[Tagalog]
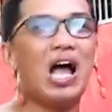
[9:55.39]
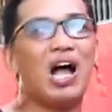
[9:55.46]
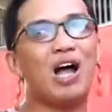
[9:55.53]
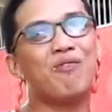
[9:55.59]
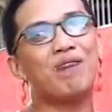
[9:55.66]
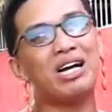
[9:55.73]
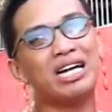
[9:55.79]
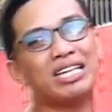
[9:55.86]
ang
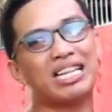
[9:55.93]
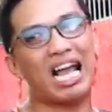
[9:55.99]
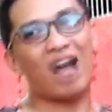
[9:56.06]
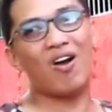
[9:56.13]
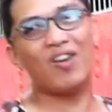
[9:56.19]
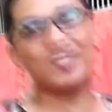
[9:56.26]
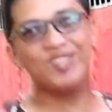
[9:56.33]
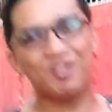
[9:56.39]
mga
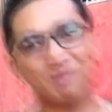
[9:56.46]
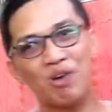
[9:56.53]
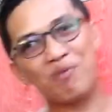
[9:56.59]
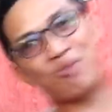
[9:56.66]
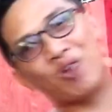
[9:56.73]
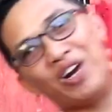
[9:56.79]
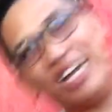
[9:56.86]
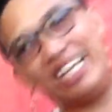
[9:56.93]
taong
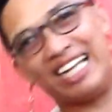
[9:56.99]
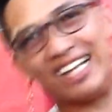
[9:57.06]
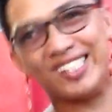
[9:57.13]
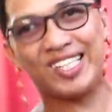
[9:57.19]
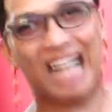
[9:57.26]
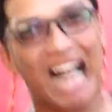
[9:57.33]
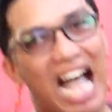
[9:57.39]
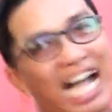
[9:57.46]
sumuporta
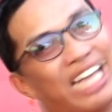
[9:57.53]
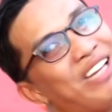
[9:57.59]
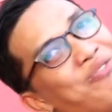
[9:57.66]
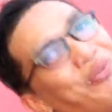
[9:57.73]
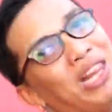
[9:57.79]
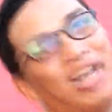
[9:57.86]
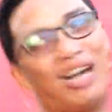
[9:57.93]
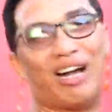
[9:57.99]
sa aking
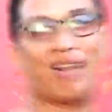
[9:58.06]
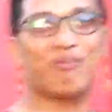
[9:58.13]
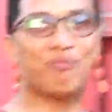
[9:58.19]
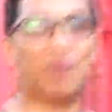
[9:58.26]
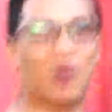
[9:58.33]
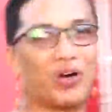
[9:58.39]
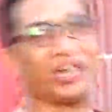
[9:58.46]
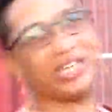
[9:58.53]
vlog
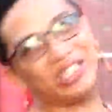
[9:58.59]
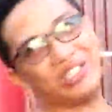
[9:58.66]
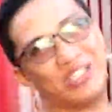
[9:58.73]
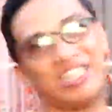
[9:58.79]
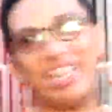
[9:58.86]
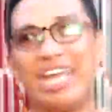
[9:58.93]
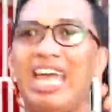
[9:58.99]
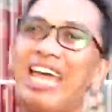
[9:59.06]
for
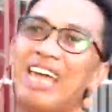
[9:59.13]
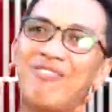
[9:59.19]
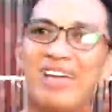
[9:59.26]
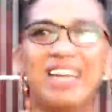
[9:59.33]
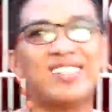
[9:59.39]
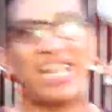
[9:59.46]
today. My